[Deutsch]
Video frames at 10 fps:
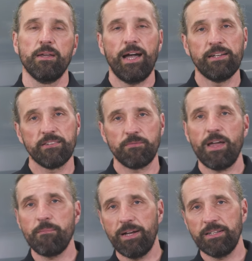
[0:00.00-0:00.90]
Eine
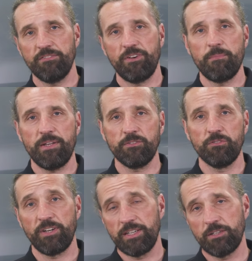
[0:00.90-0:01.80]
zweimalige Vermessung
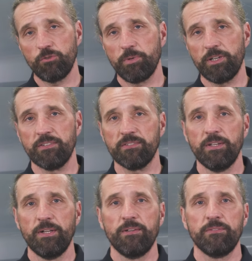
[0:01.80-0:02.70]
verhindert übrigens,
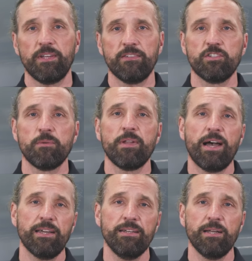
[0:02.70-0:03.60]
dass sich im
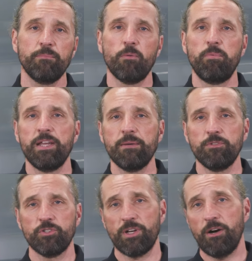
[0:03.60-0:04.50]
Nachhinein Probleme
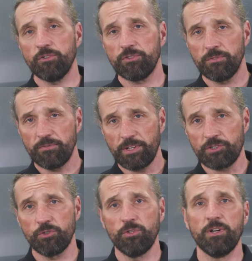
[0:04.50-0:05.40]
durch
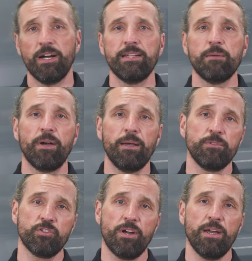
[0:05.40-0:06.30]
Auswaschungen an der
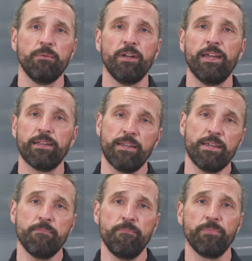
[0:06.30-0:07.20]
Bremsscheibe
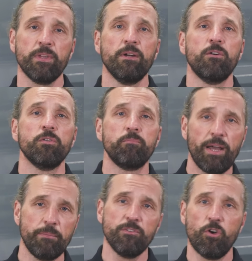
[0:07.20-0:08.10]
ergeben und
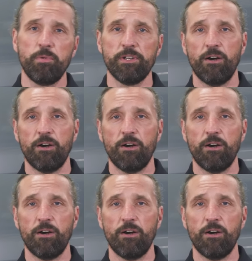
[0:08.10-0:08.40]
Bremsenrubbeln